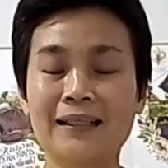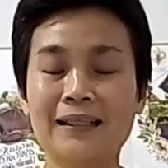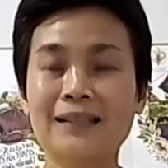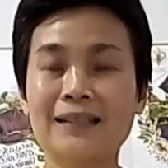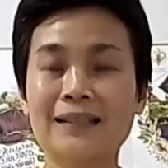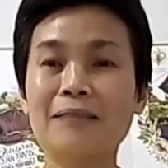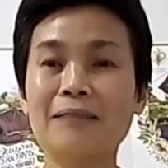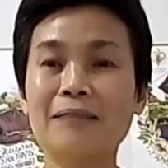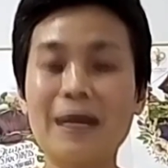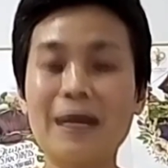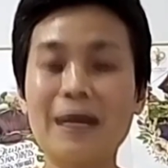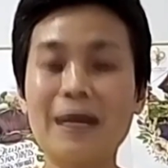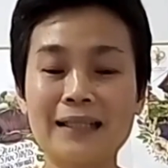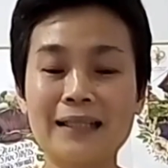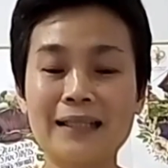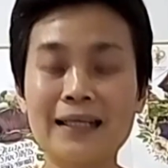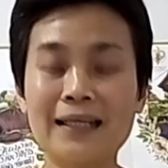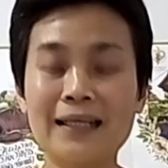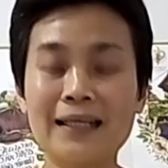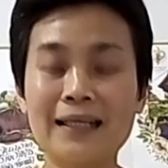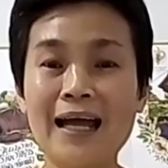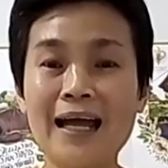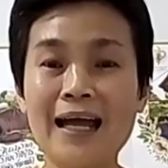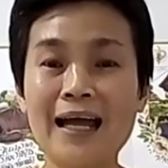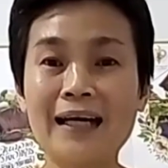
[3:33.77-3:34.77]
อย่างเช่นผัก
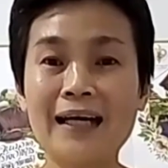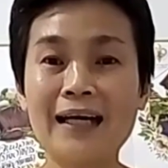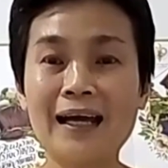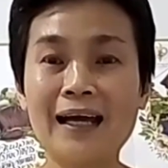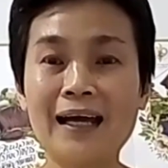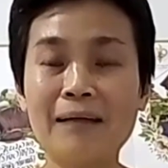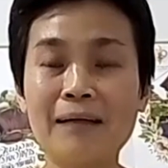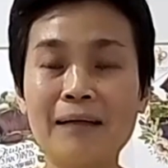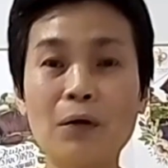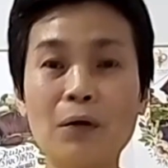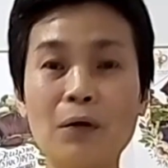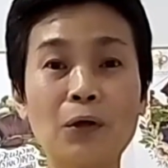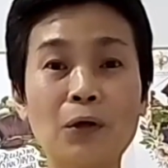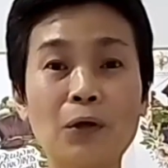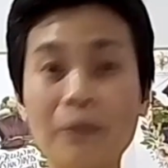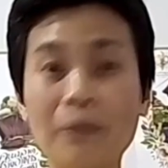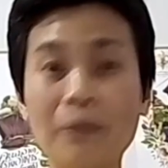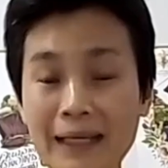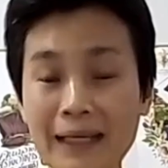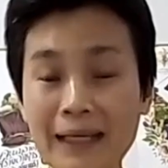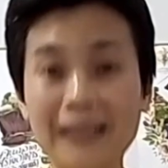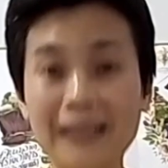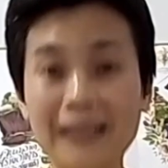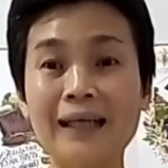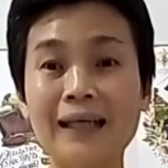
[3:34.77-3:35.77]
ชายานะ บางคนก็
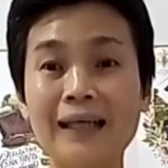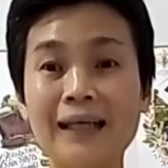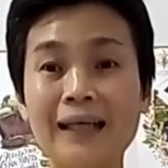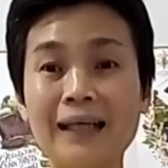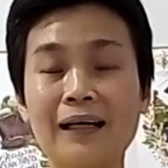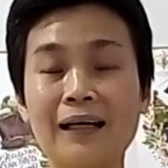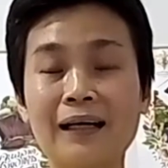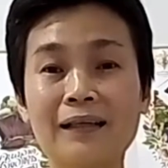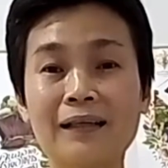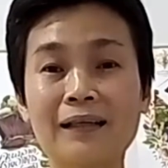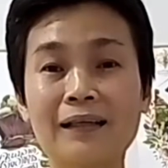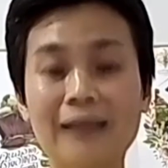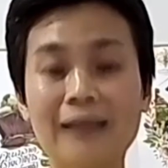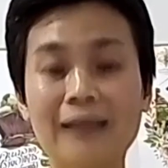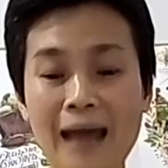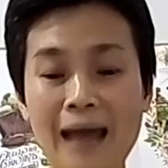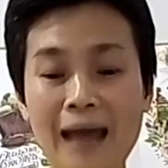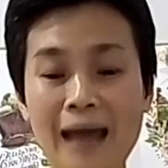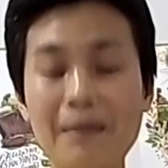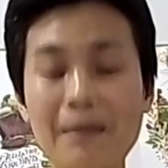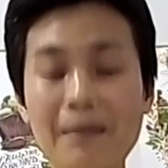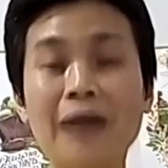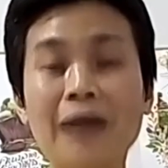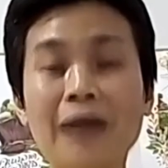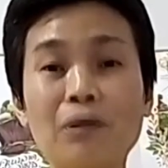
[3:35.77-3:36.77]
ไม่กินค่ะ
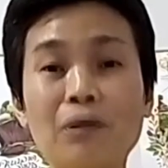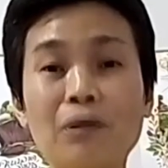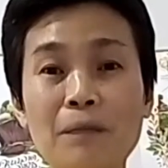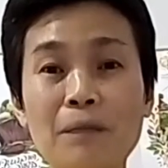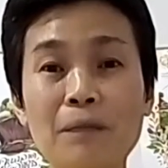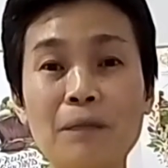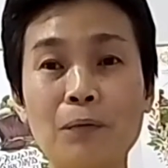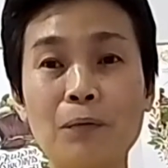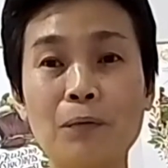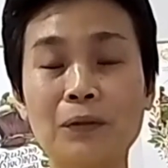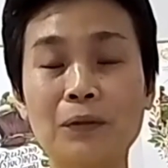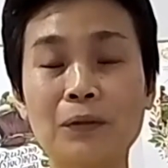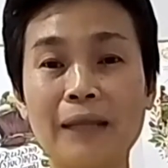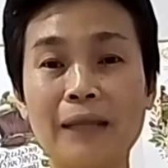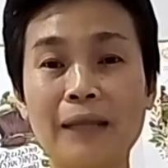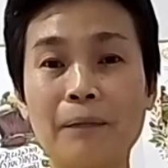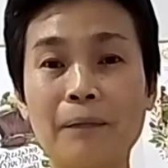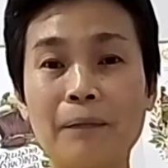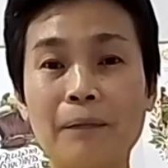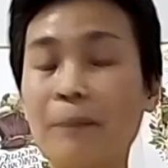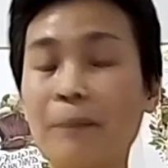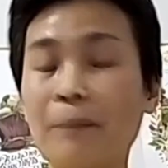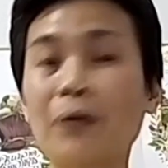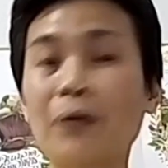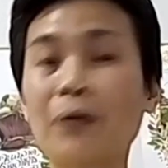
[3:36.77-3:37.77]
หลายบ้านก็มีปลูก
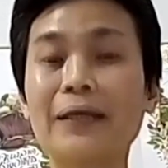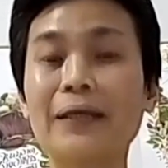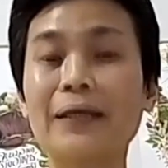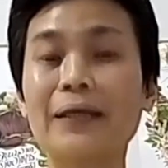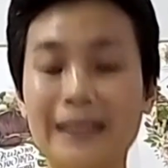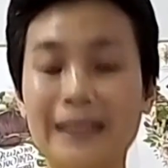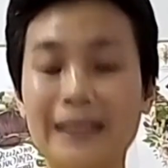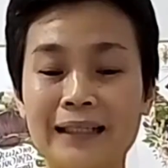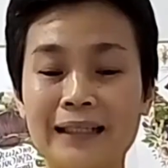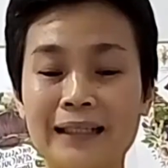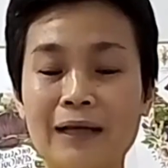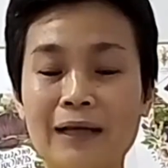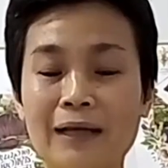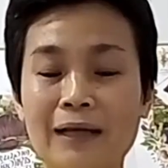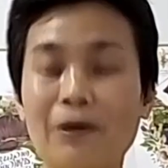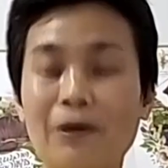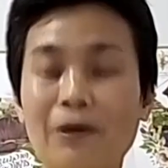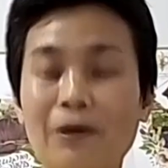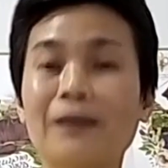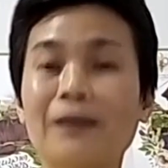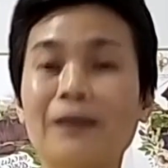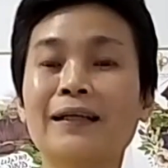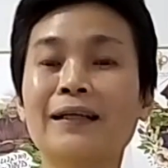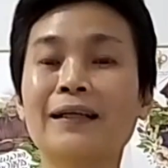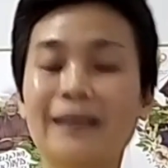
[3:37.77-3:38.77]
แต่ไม่ค่อยกินเรา
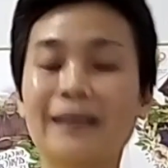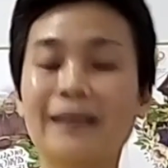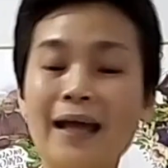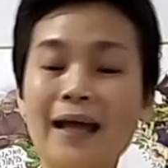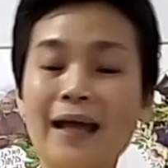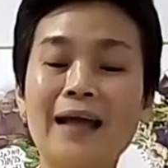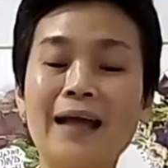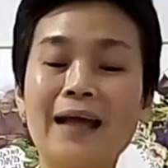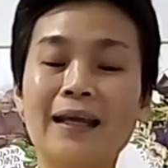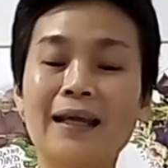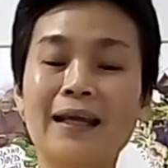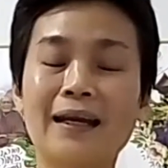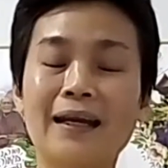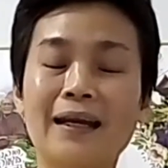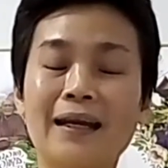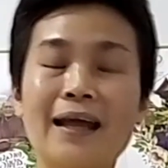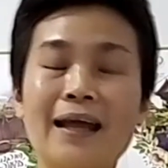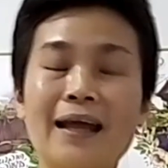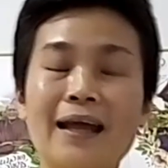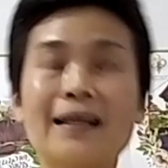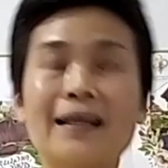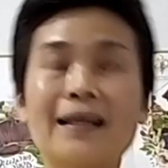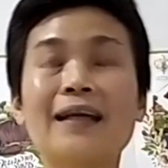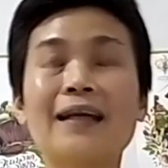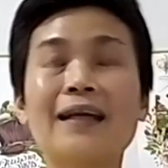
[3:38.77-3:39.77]
ก็ได้
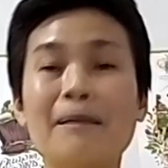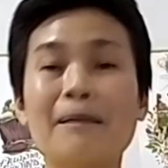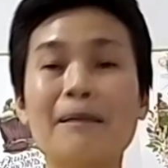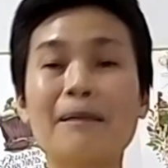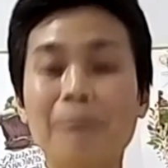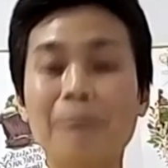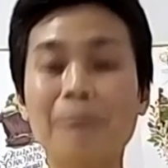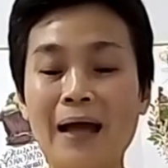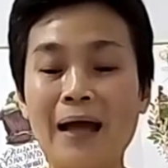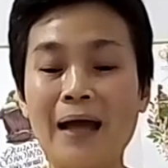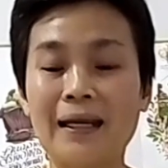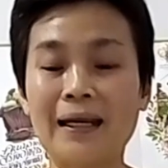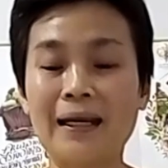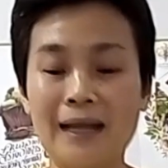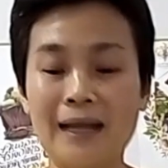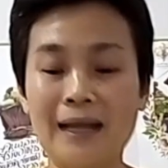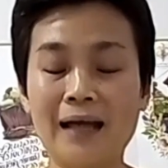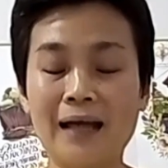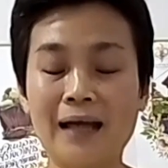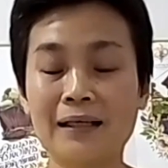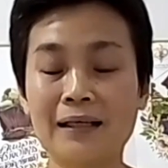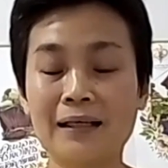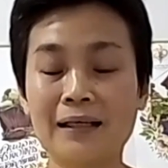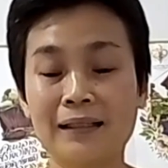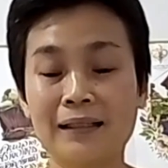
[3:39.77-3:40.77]
ได้แนะนำไป
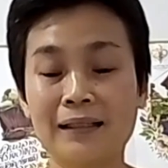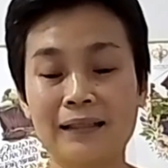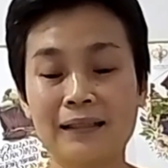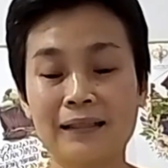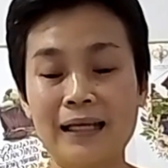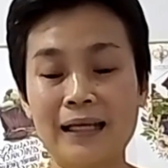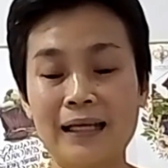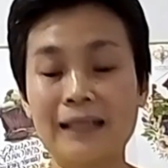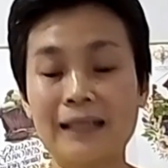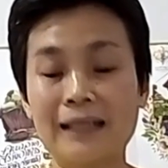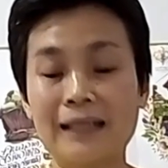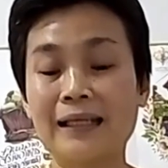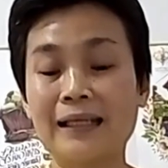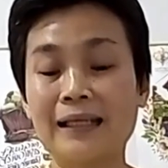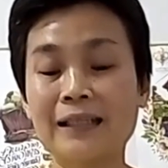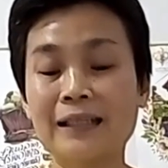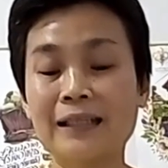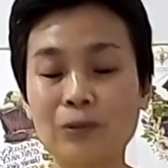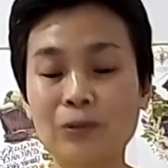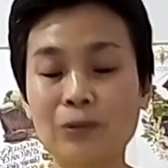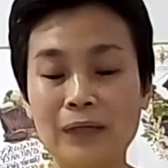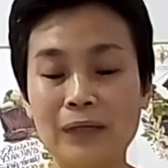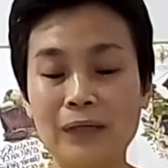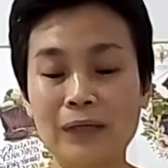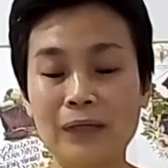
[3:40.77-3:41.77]
นะคะ ในใน
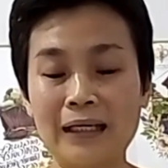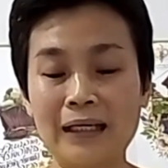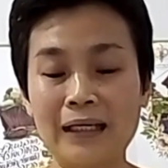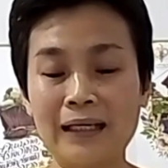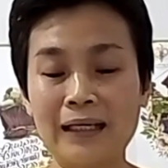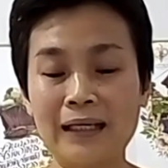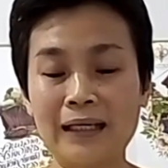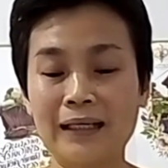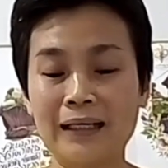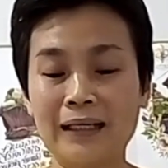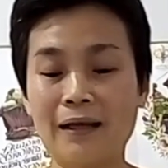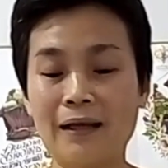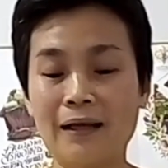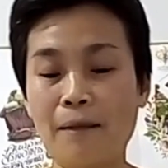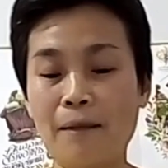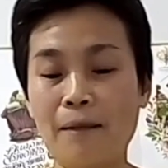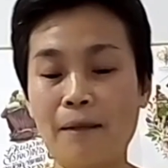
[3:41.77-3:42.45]
เรื่องตรงนี้